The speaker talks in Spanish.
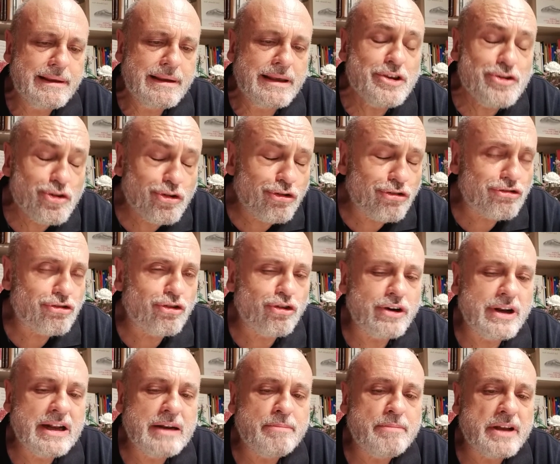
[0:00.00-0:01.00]
Y yo,
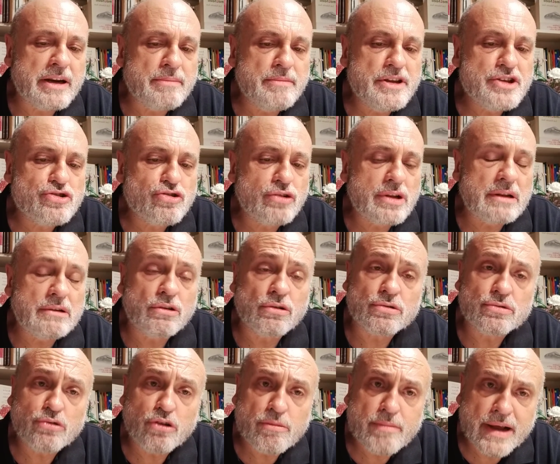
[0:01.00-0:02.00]
con el permiso del
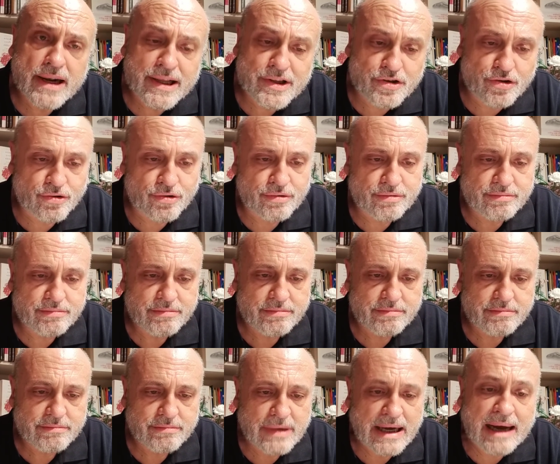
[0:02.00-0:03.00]
doctor Marañón,
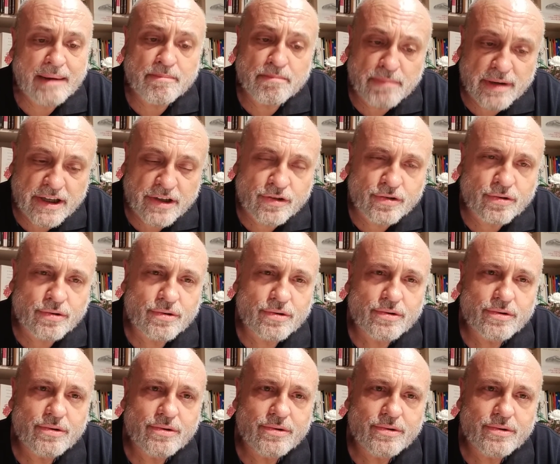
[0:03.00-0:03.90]
amplío,